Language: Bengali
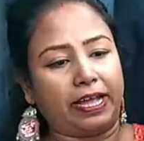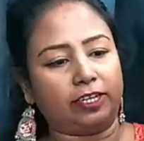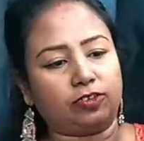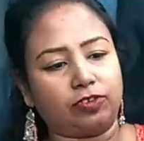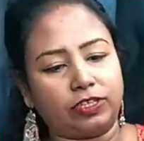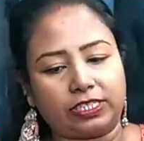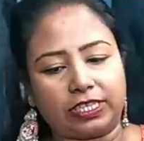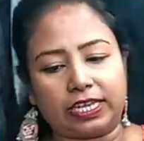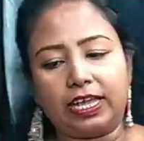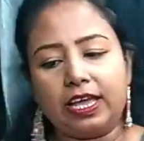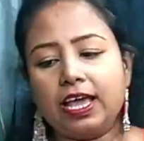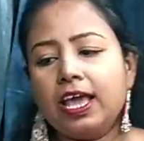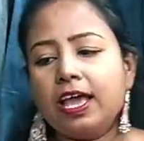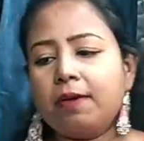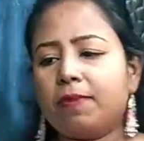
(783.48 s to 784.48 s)
প্যান্ট রয়েছে
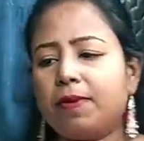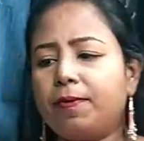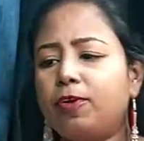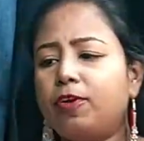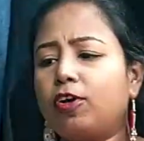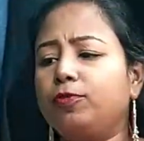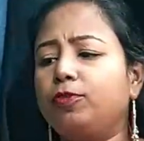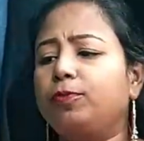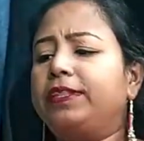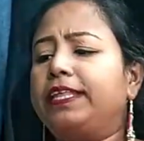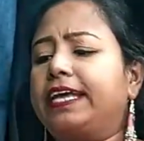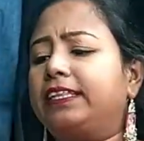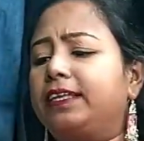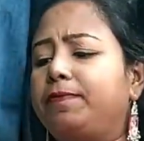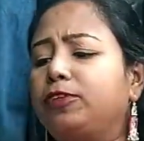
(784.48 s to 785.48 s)
বিভিন্ন রকম তোমরা
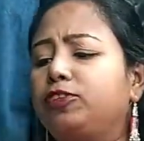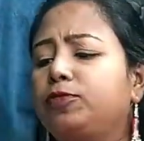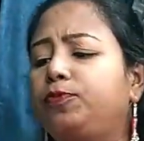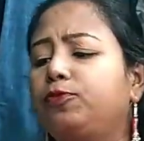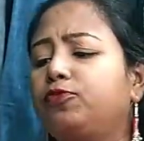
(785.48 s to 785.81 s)
দেখতে পাচ্ছ